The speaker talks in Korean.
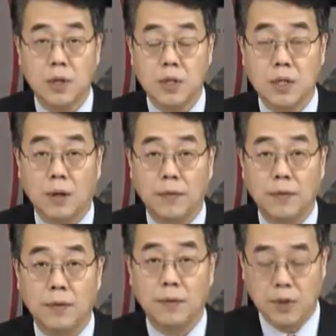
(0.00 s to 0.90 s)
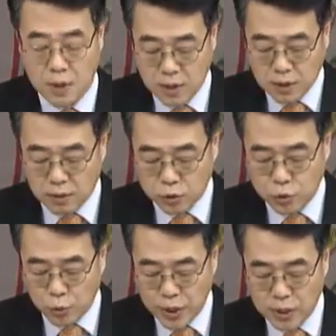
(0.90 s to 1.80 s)
이런 어,
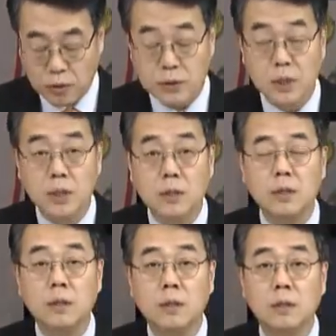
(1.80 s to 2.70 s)
규모의 경제를